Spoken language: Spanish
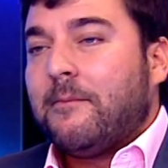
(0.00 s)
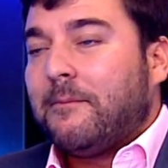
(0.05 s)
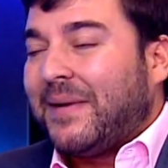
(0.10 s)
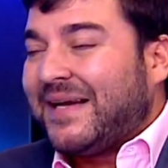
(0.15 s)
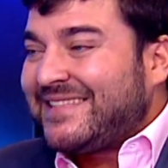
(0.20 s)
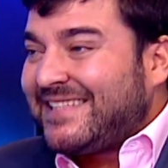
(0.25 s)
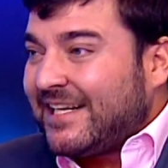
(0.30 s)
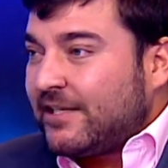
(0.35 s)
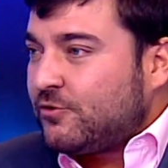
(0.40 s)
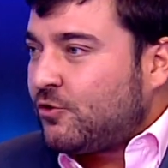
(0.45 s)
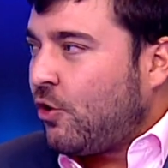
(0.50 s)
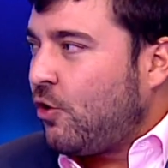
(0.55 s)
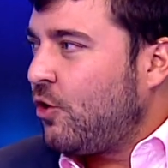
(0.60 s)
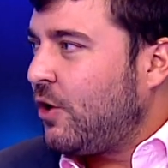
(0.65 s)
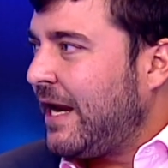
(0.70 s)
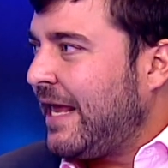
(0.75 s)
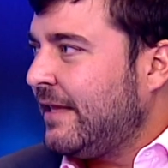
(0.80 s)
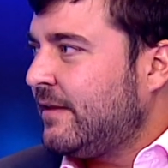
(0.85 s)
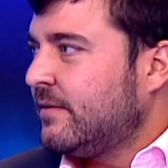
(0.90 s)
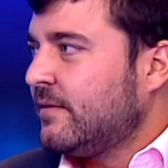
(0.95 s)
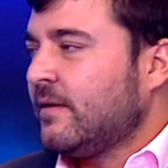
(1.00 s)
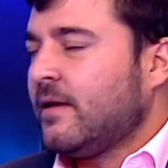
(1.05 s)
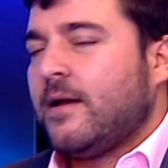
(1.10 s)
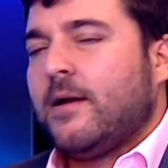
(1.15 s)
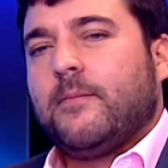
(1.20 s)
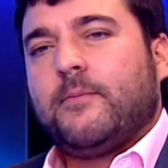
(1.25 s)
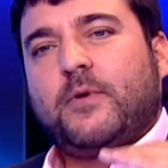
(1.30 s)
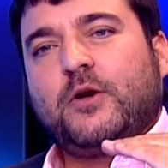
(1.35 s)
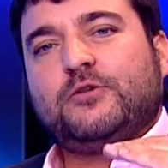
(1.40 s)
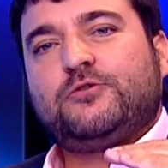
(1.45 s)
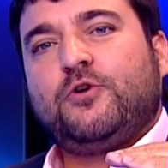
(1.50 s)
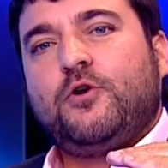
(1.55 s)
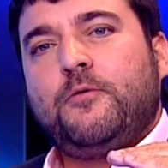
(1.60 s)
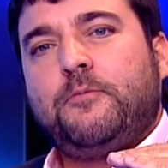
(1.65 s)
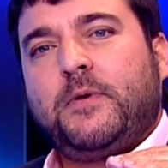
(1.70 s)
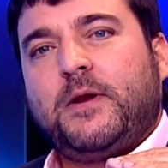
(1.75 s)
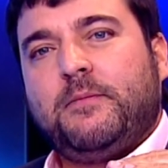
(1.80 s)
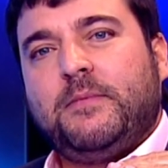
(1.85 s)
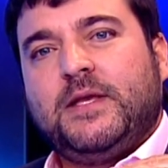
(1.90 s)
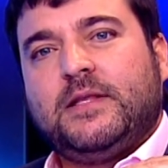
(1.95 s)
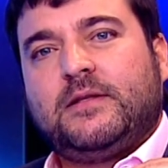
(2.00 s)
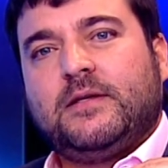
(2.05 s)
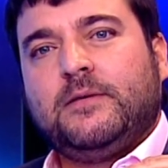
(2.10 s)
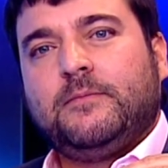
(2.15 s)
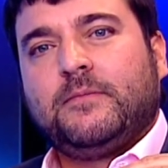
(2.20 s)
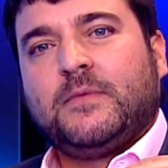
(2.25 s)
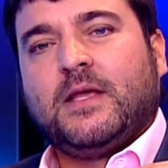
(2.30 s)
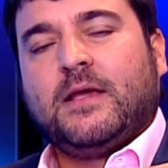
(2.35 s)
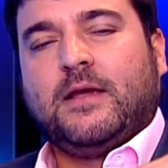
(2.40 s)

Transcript: Va a ser todo LED, pero eso nos permite